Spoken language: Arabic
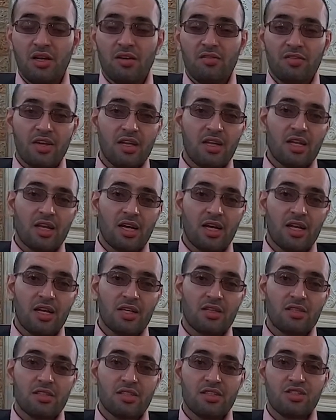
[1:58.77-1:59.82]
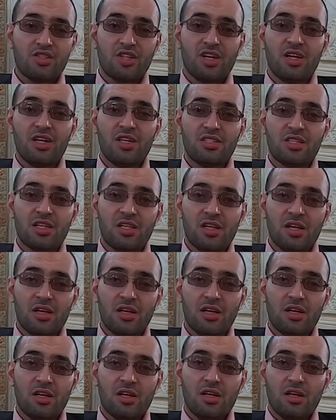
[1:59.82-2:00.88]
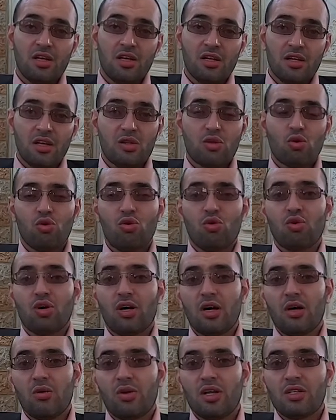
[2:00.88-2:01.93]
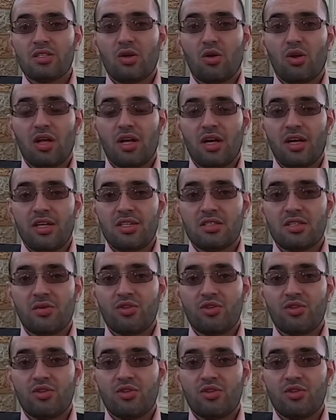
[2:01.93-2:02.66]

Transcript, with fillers: فإن كانت جائزة ندخلها ونسأل الله عز